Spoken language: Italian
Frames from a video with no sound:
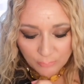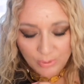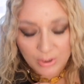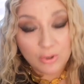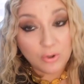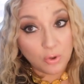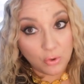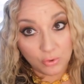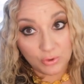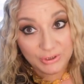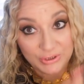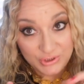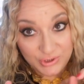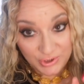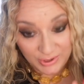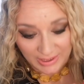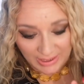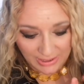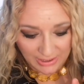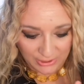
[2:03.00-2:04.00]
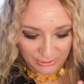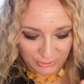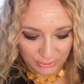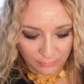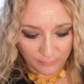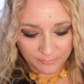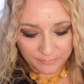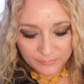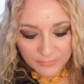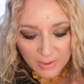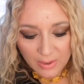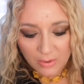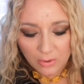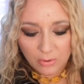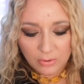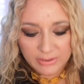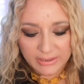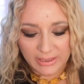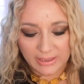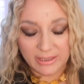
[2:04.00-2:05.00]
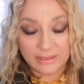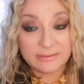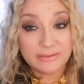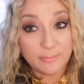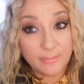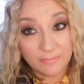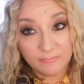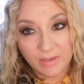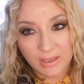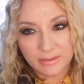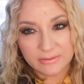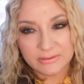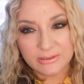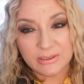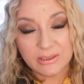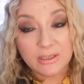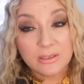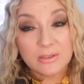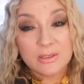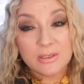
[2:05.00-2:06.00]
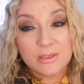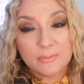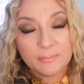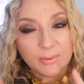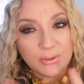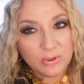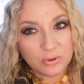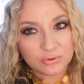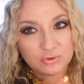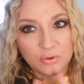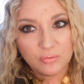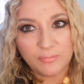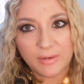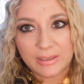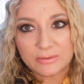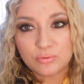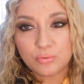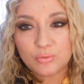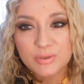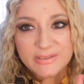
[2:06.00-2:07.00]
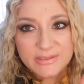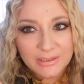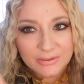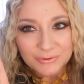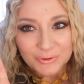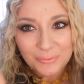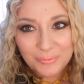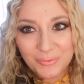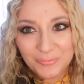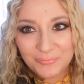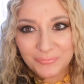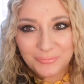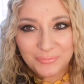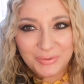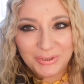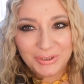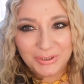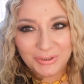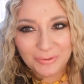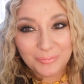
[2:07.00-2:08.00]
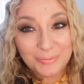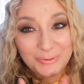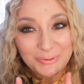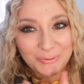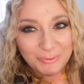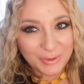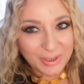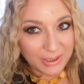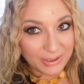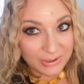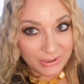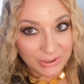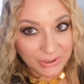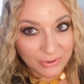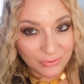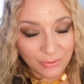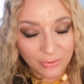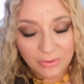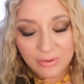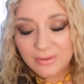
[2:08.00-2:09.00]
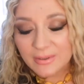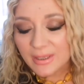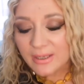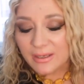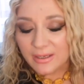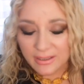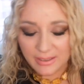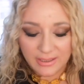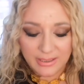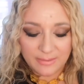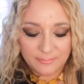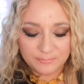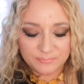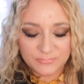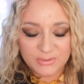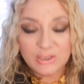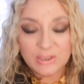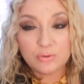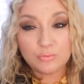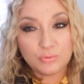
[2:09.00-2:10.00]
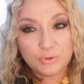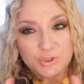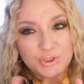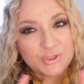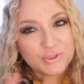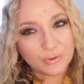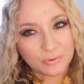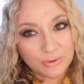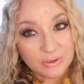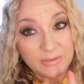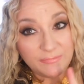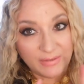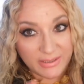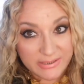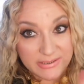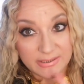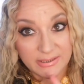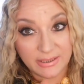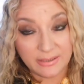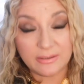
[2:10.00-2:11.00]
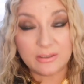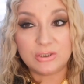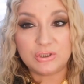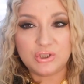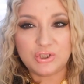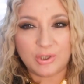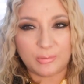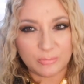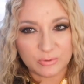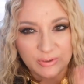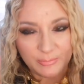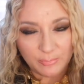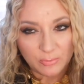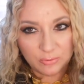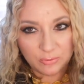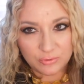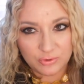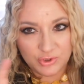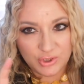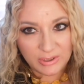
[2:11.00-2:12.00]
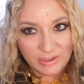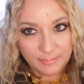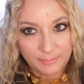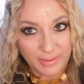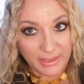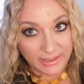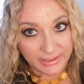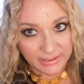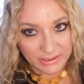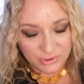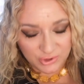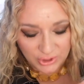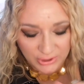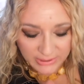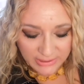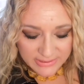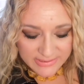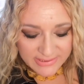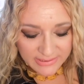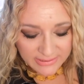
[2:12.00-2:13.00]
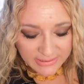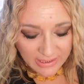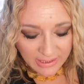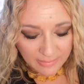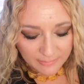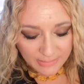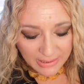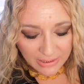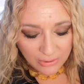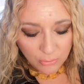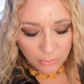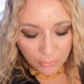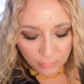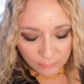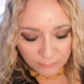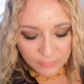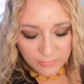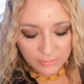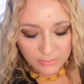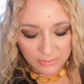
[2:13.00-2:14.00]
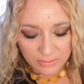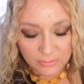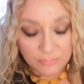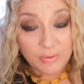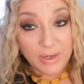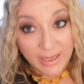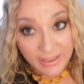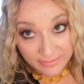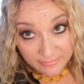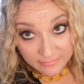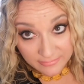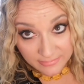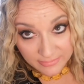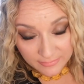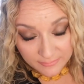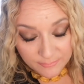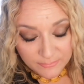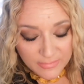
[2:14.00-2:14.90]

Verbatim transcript: quello originario ok andiamo avanti poi ho trovato quest'altro profumino molto carino ehm, di cui ci sono diverse eh, diciamo tipologie di packaging si chiama chiama Over Red